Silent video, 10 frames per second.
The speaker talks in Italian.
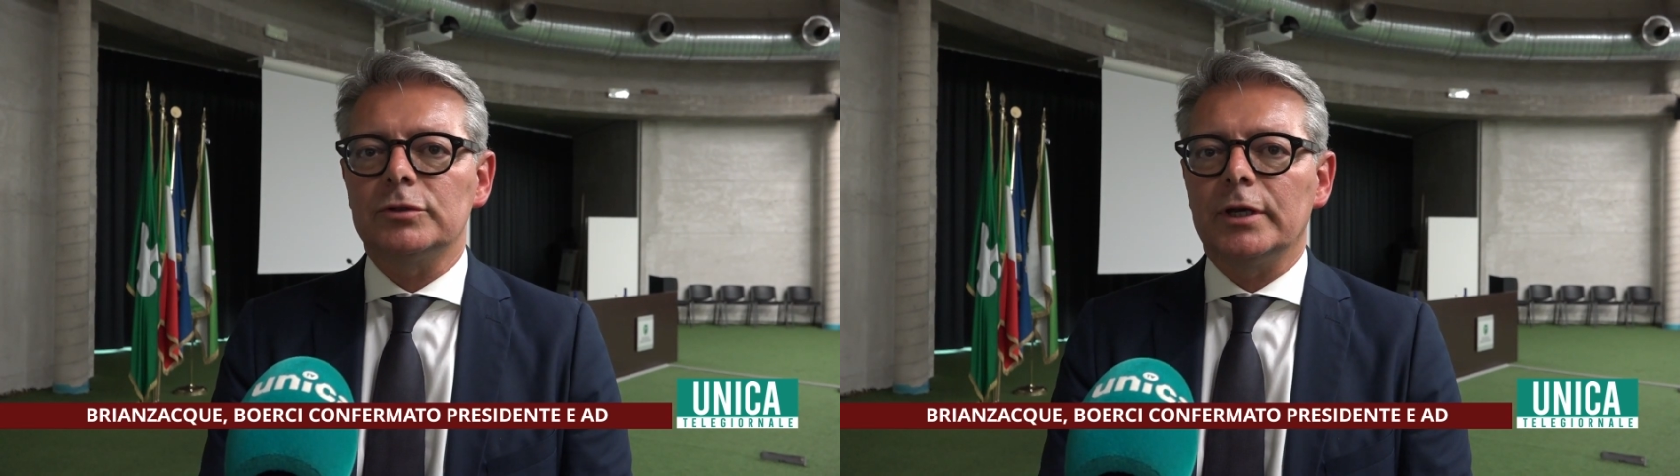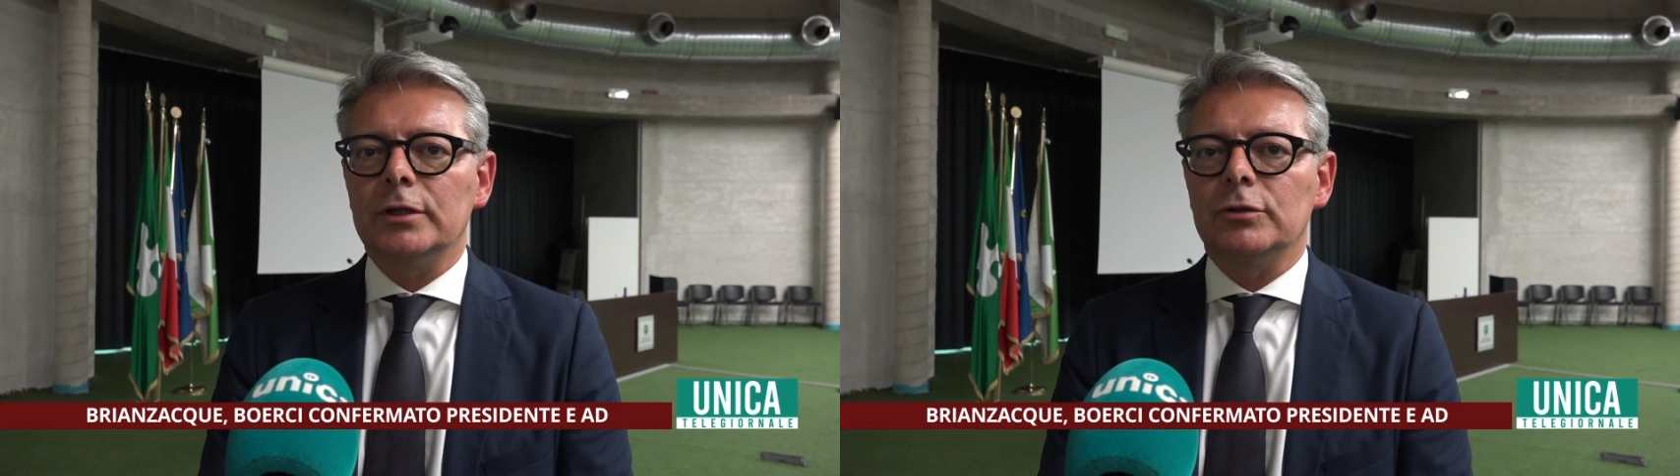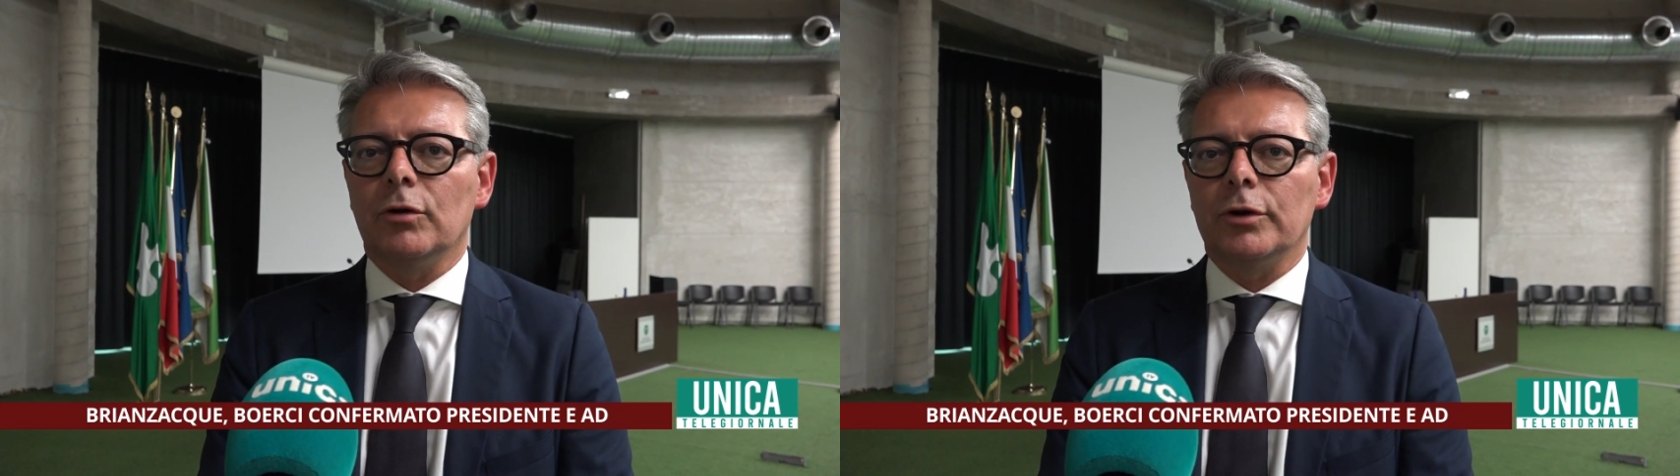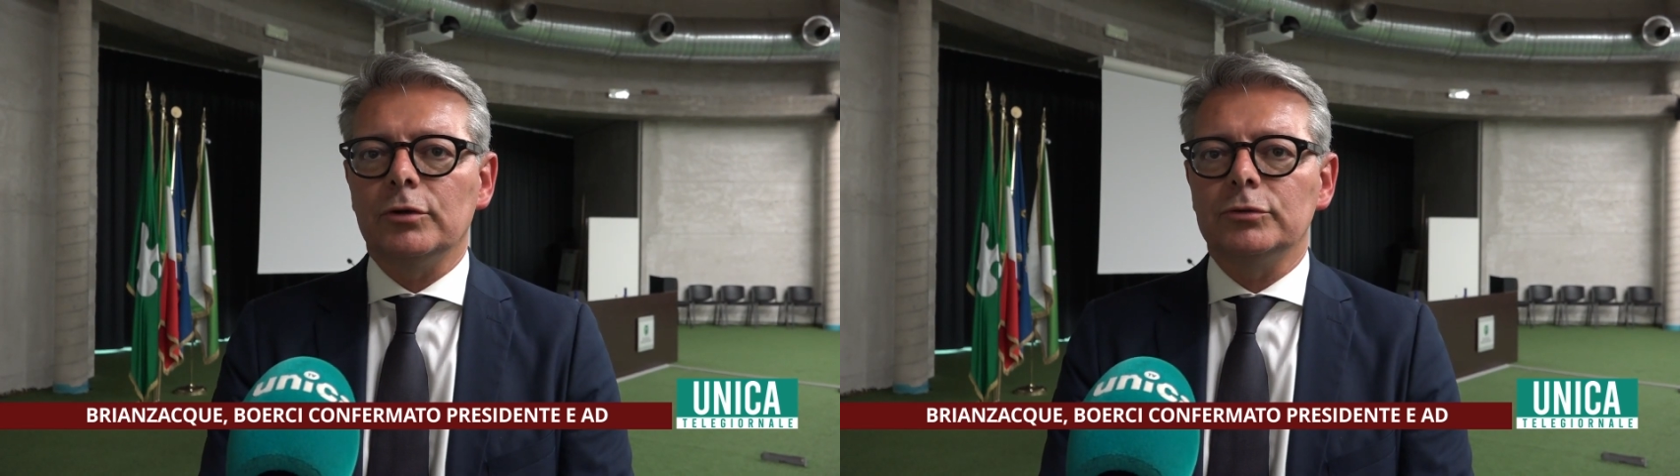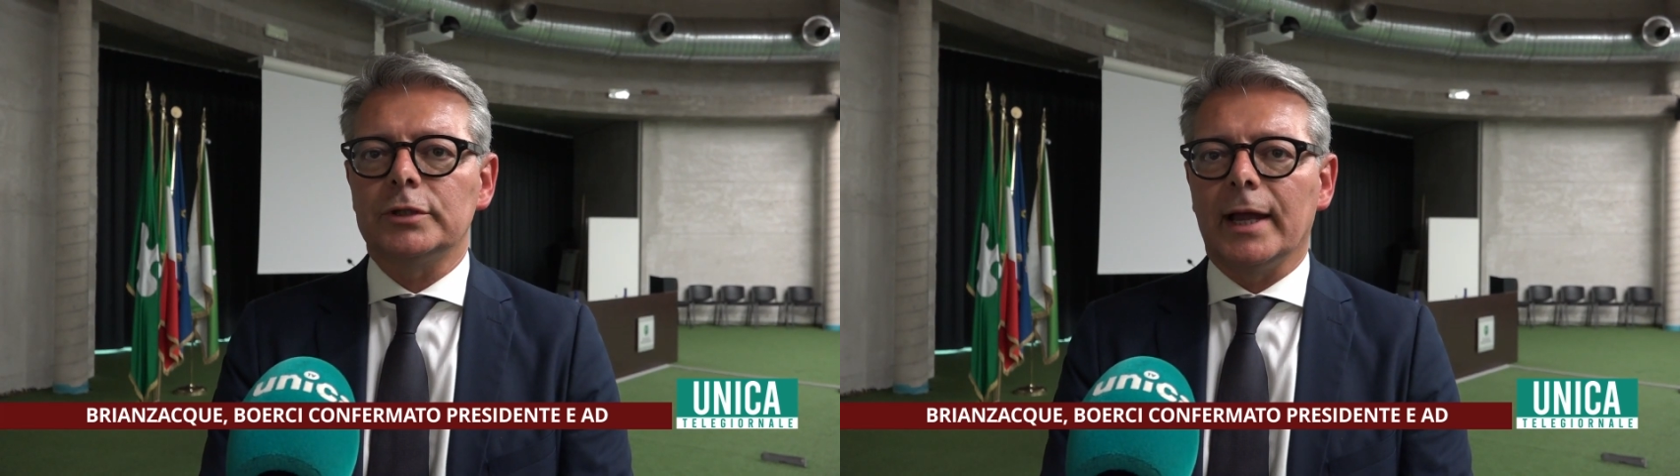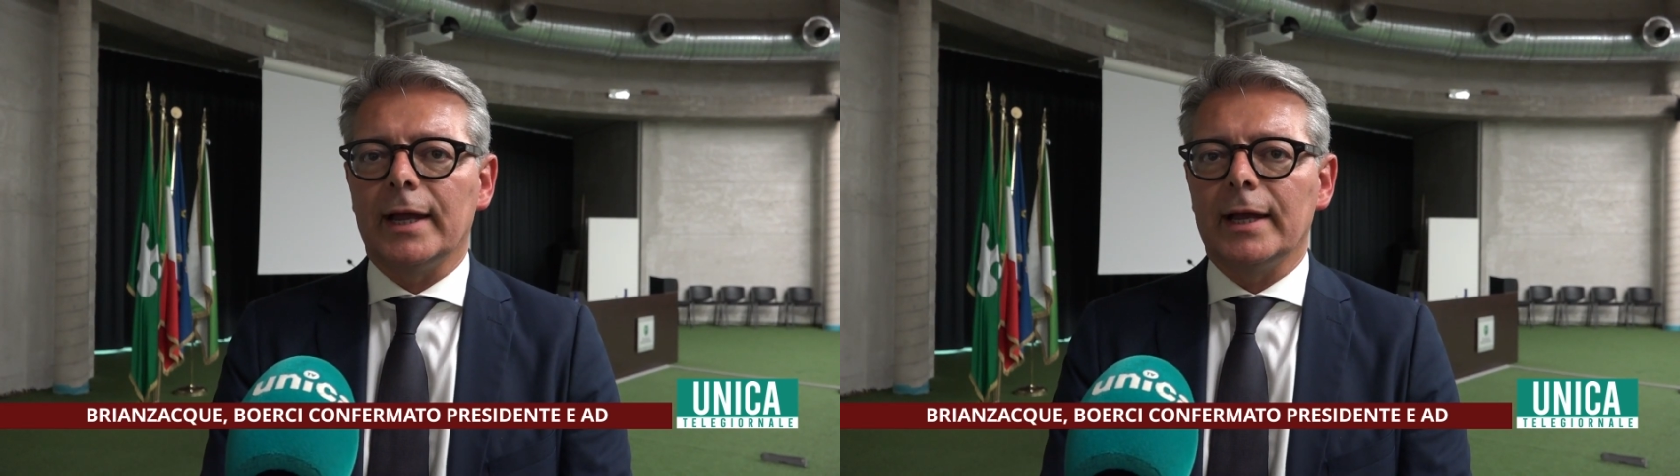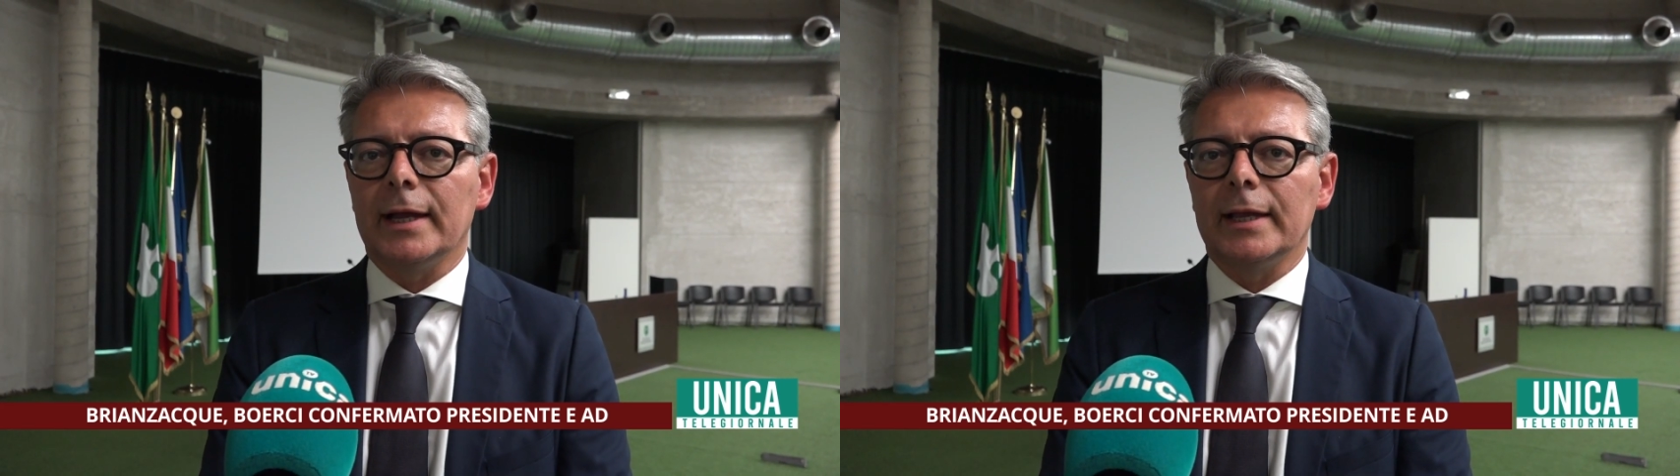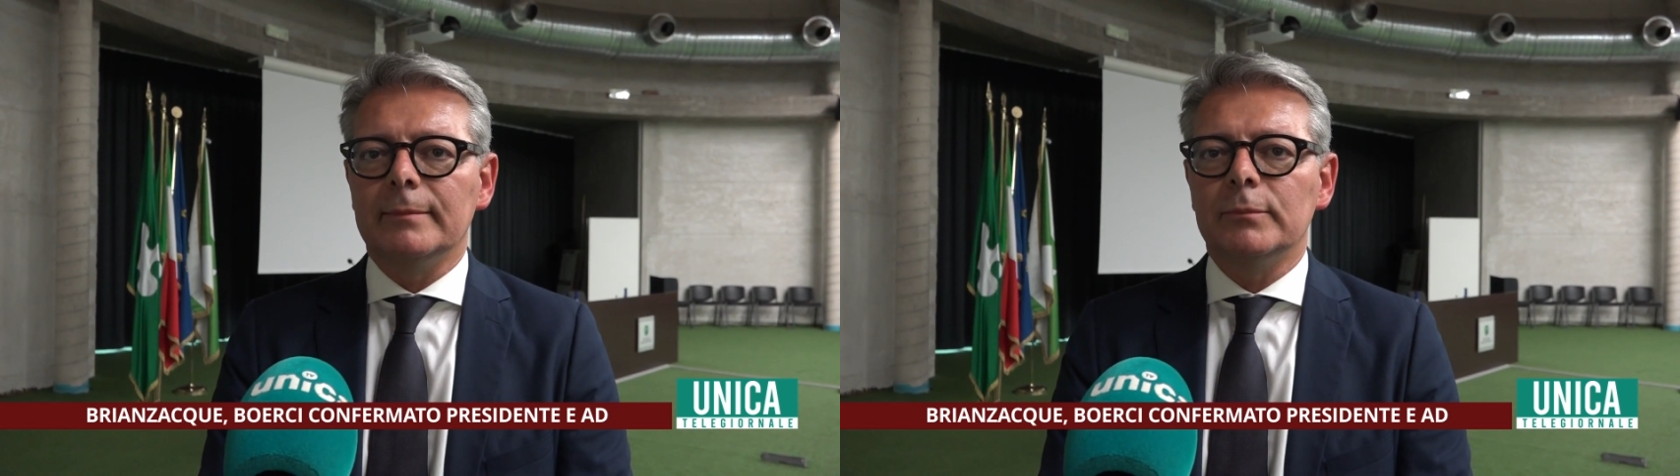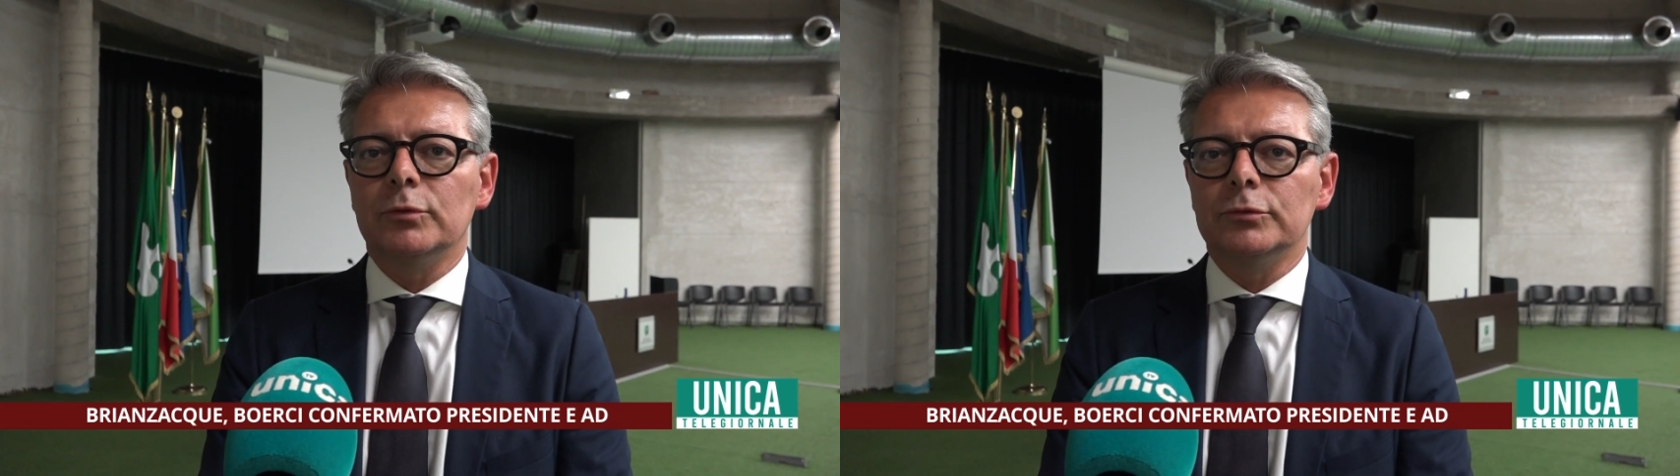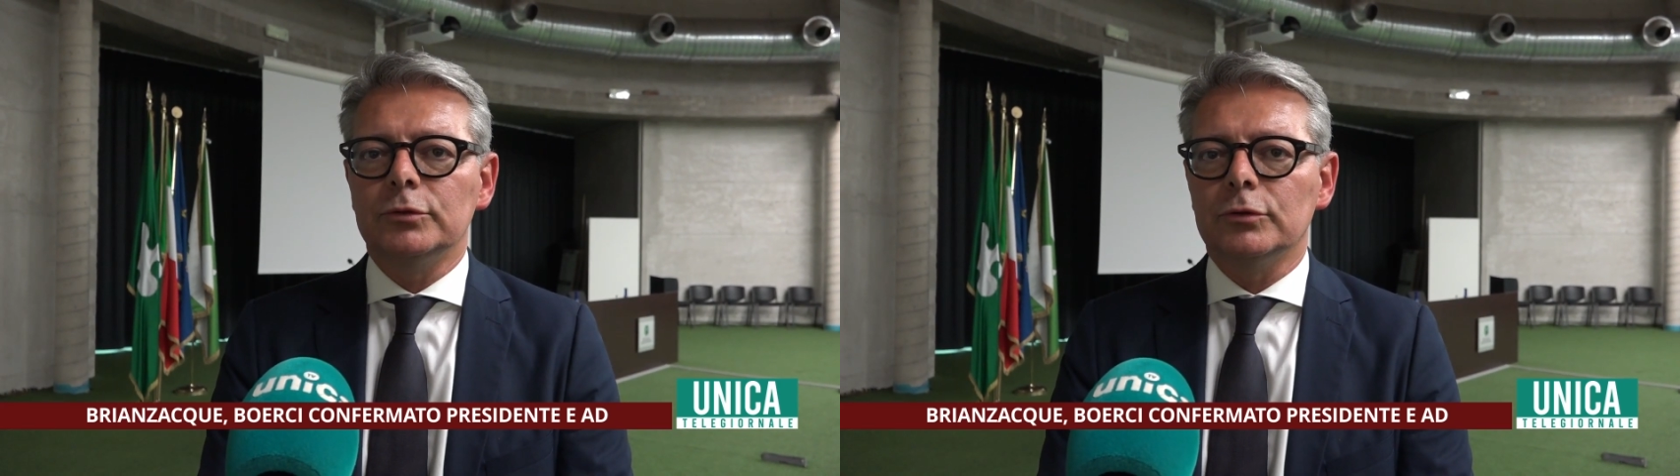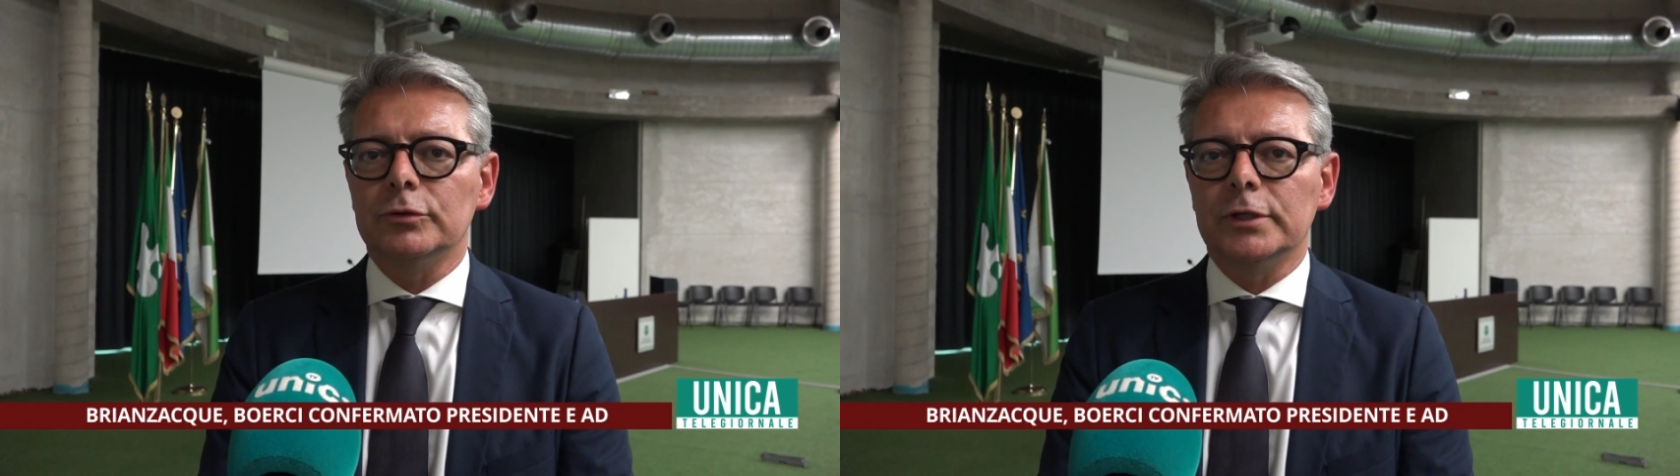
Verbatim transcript: territorio tra il mondo